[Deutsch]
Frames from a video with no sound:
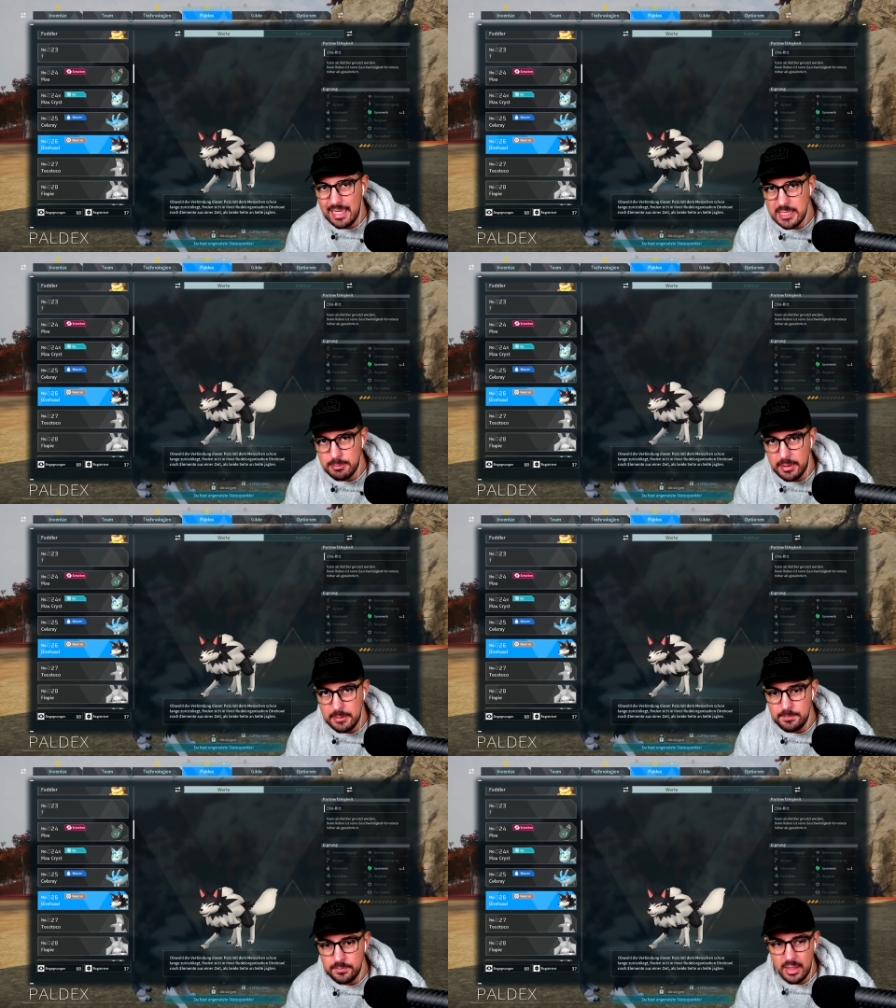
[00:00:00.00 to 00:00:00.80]
XP.
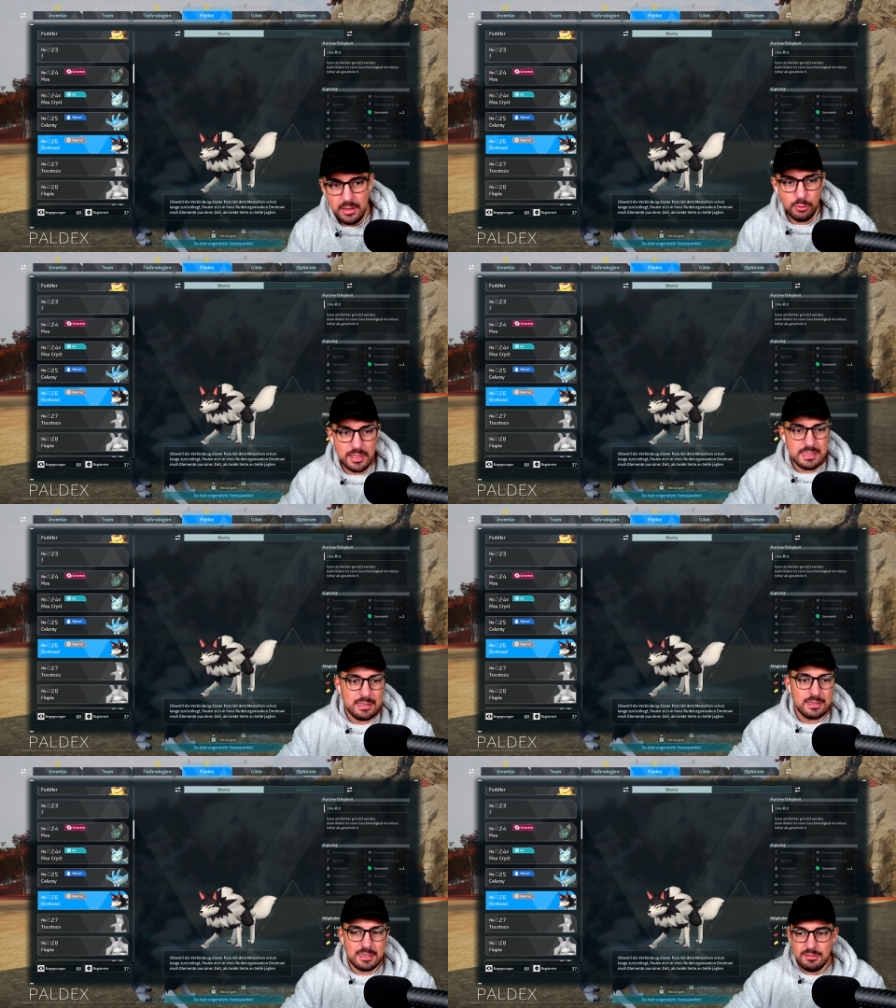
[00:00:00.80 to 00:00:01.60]
Und es geht
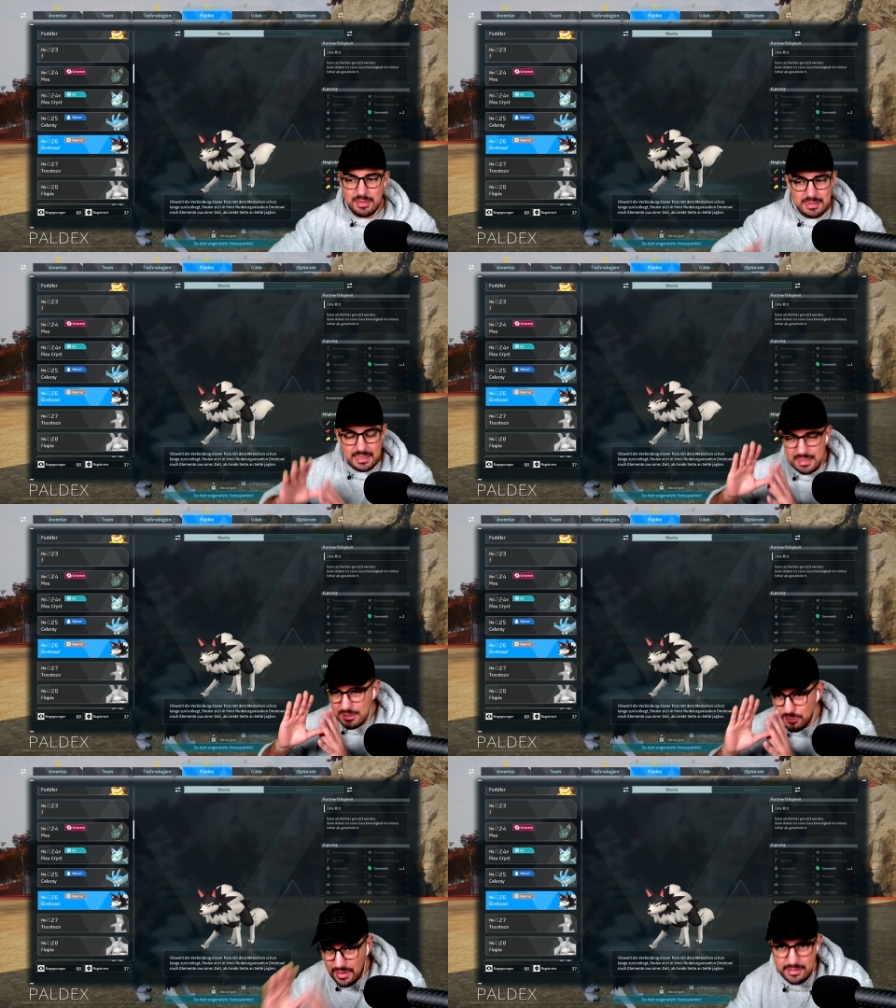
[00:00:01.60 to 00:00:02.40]
das, das Ganze
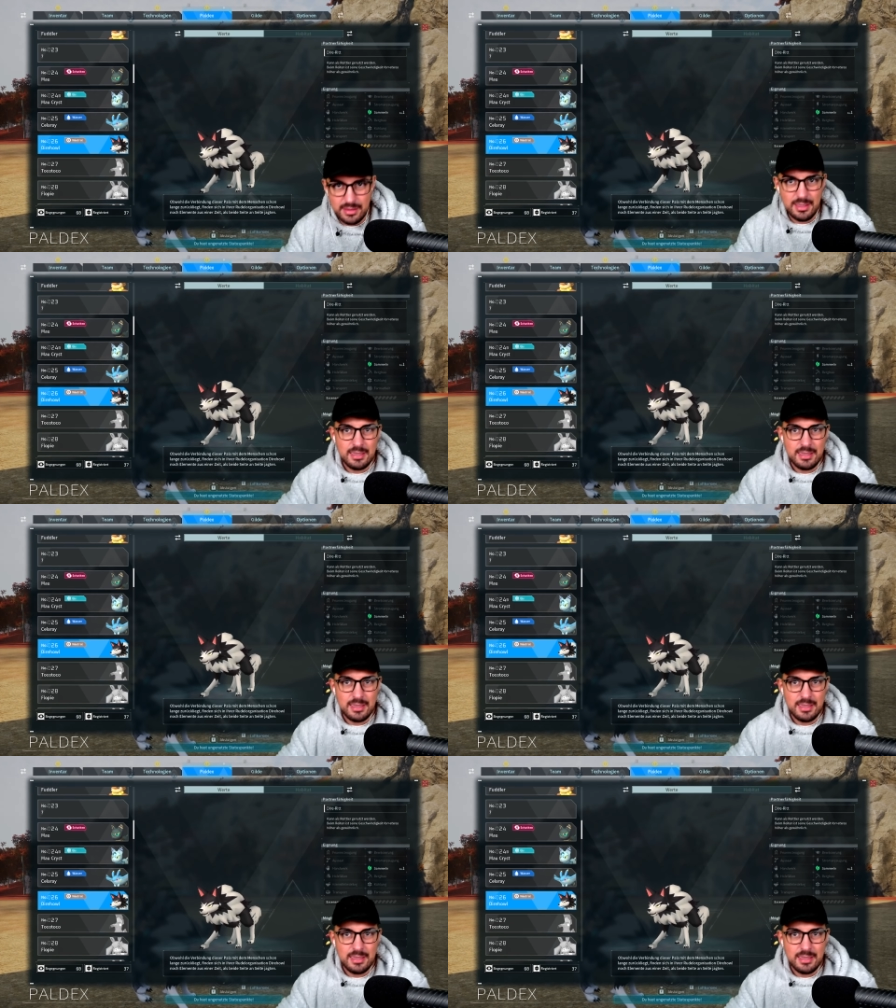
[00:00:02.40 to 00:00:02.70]
geht so weiter.